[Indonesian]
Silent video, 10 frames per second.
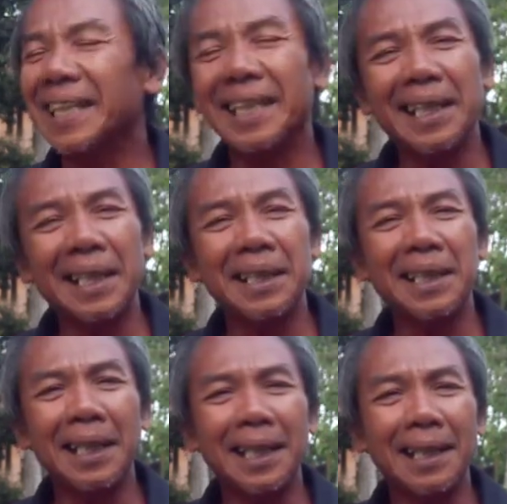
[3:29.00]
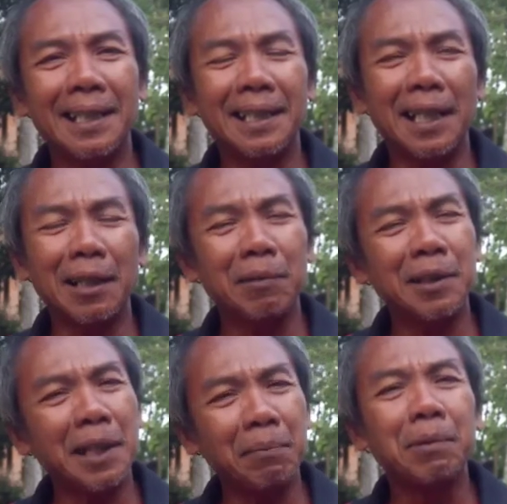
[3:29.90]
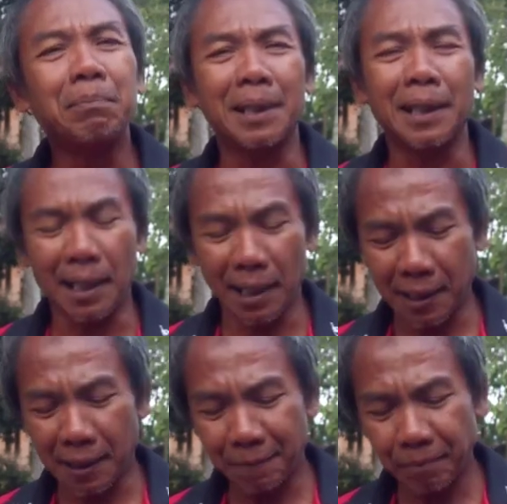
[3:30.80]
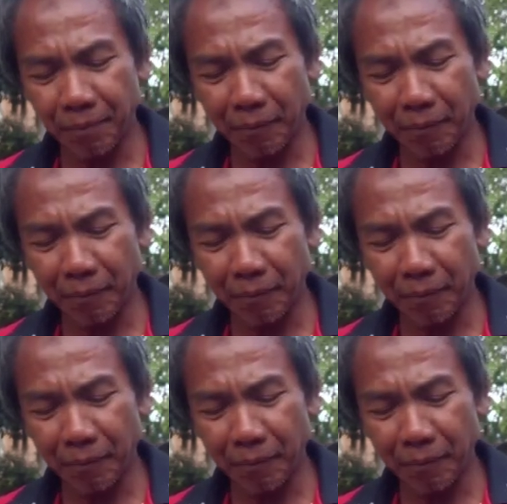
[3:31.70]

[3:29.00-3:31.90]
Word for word: ternyata dia kalau menurut saya belum bertenaga